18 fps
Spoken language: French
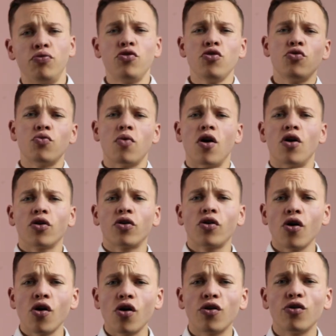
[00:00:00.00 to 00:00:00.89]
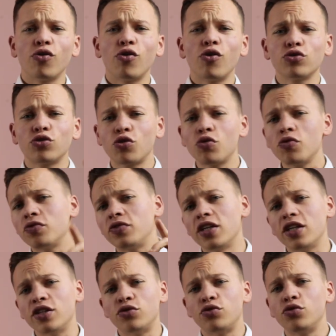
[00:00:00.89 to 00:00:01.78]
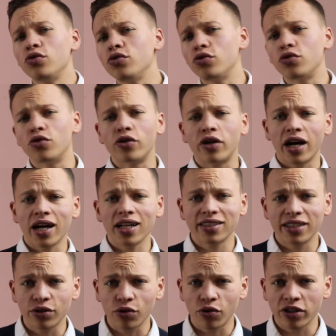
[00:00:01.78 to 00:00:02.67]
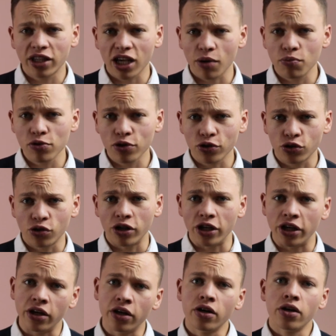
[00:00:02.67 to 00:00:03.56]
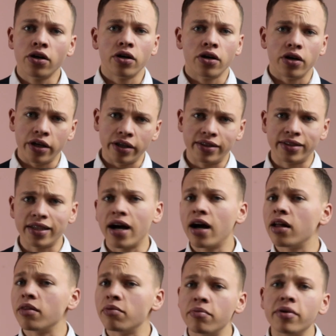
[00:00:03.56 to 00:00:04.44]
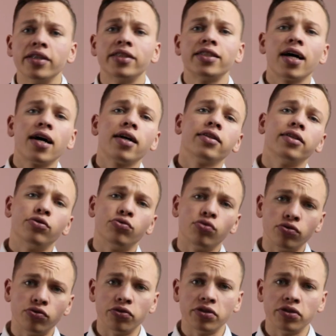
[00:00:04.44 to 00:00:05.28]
Plus loin encore, on retrouve des dunes de grains d'hydrocarbures gelés éthane, méthane et tout le